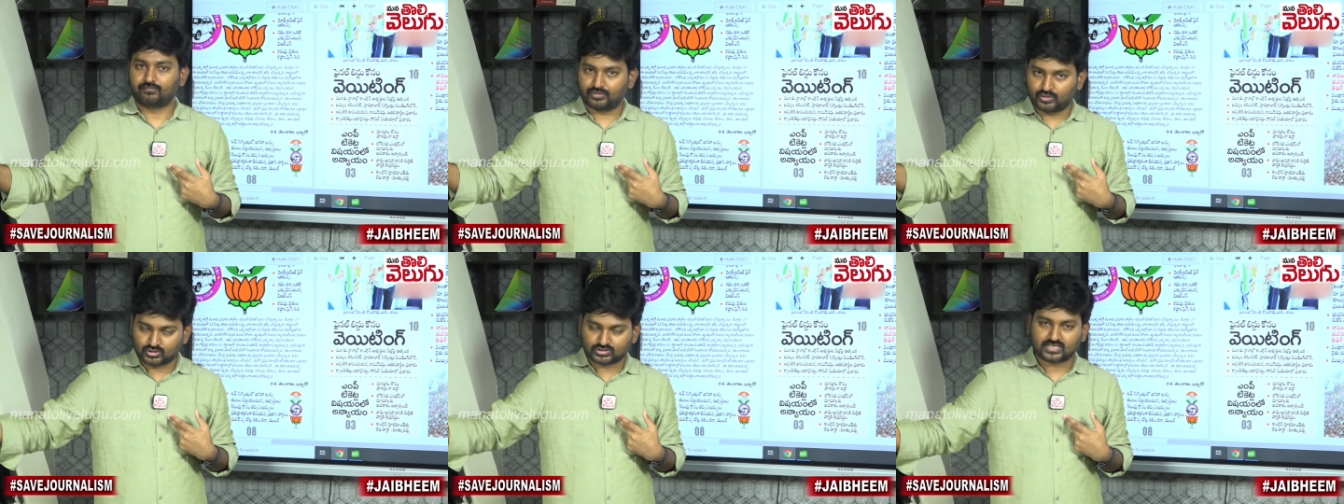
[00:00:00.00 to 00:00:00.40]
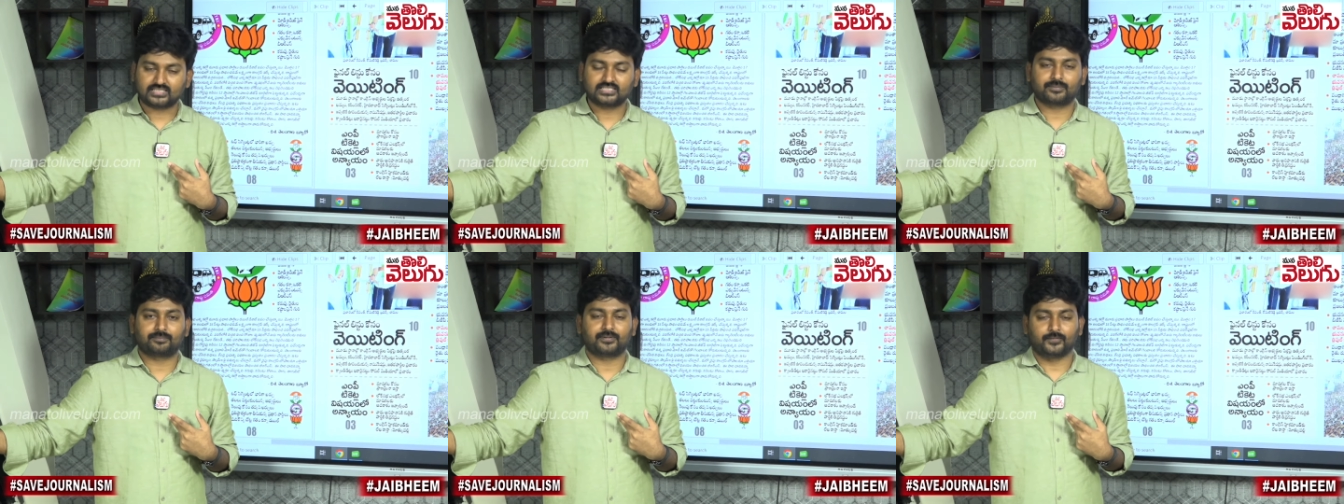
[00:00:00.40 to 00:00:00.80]
ఫిరోజ్
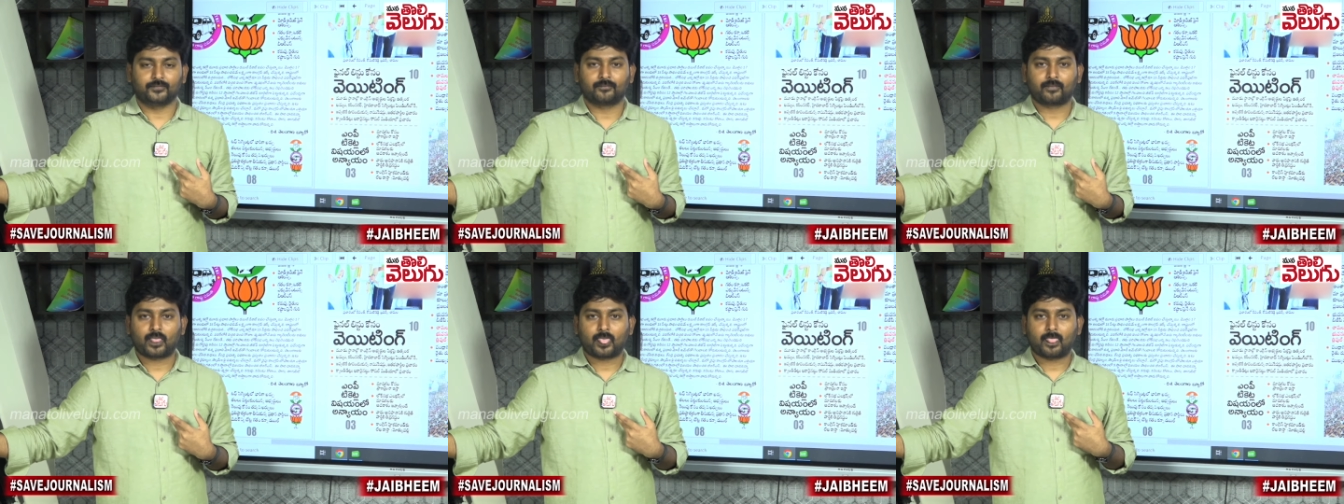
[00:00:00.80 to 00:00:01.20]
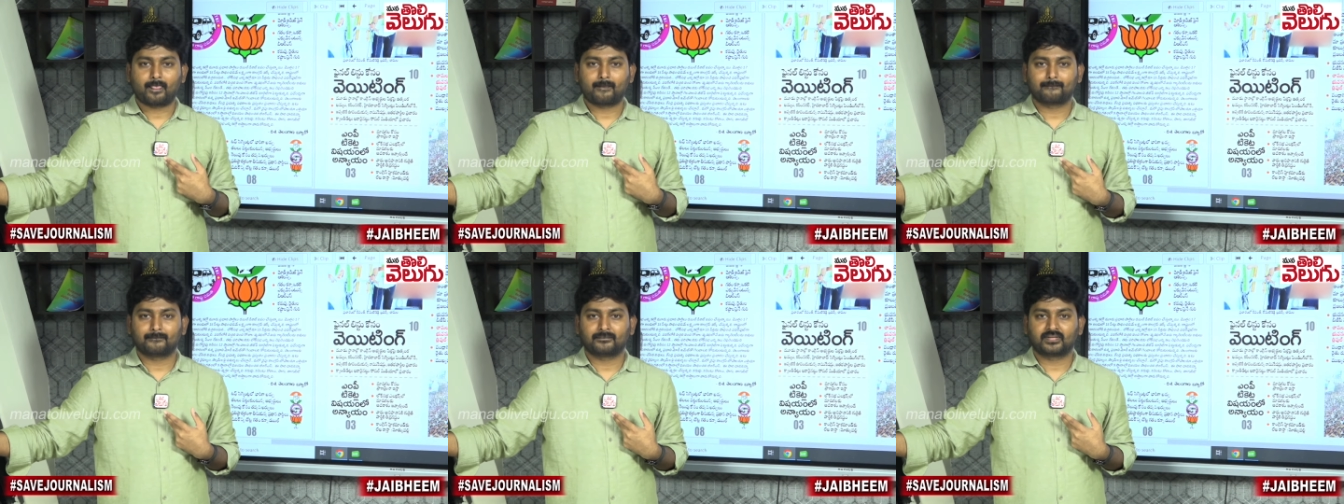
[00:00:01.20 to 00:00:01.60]
ఖాన్ చెప్పిండు
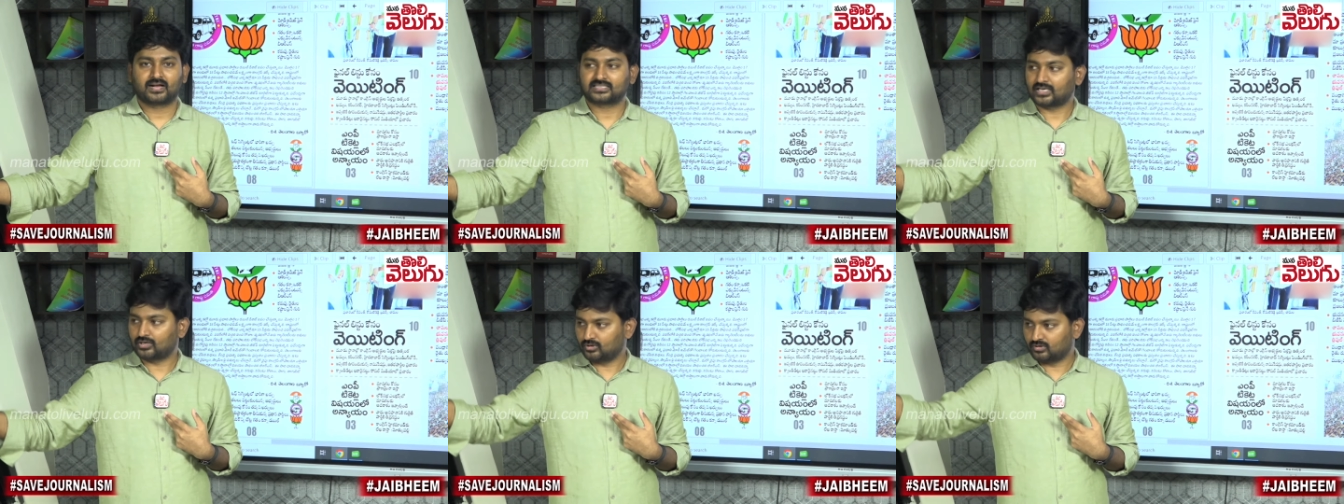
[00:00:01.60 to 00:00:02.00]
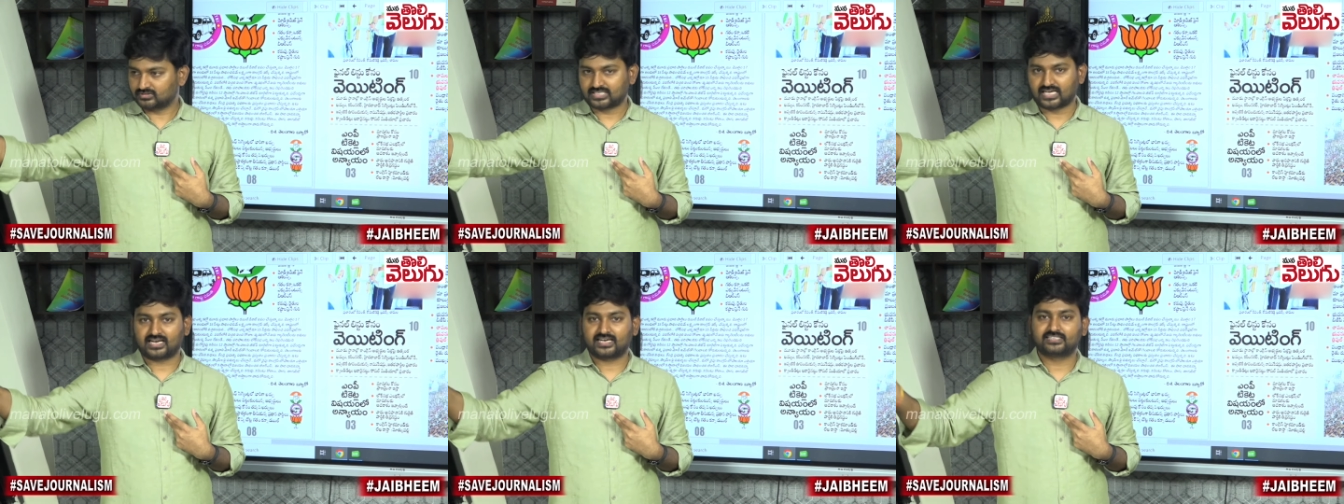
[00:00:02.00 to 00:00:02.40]
గతంలో
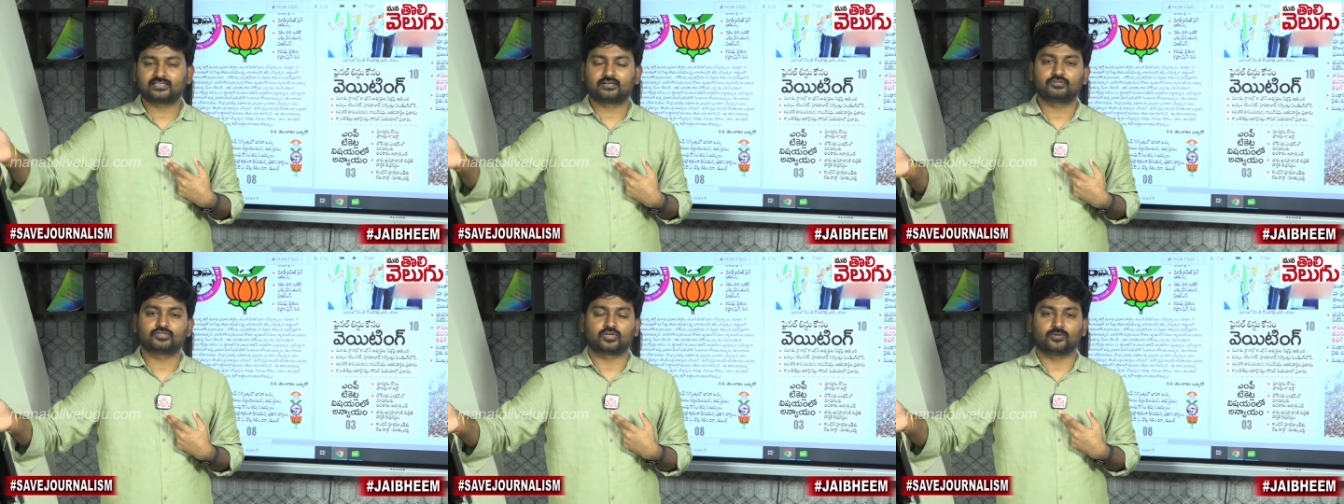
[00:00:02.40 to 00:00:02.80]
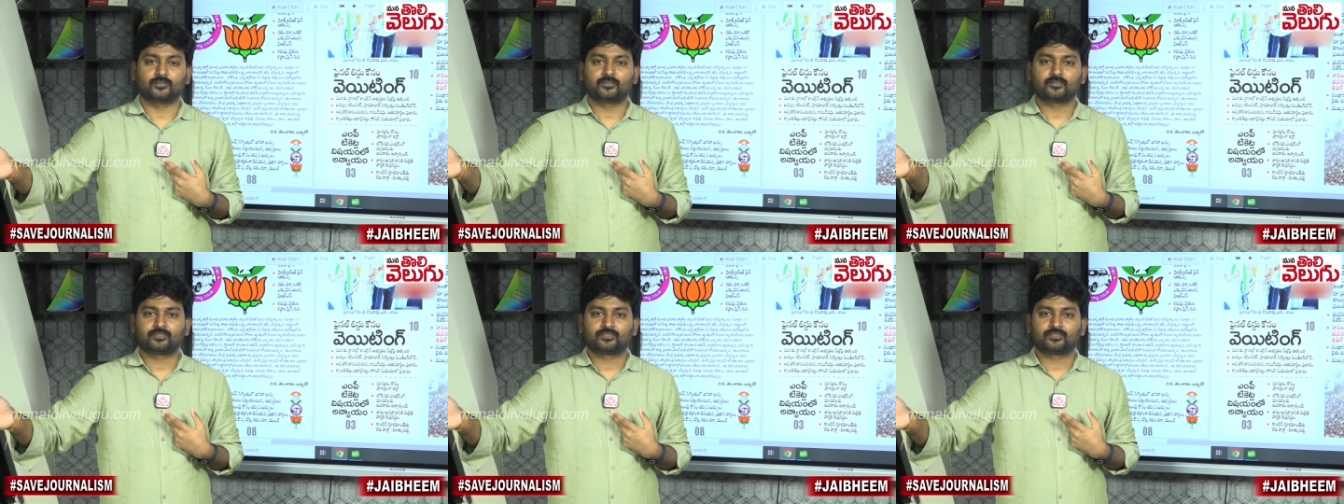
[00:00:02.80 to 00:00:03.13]
చాలా ఇంటర్వ్యూస్లో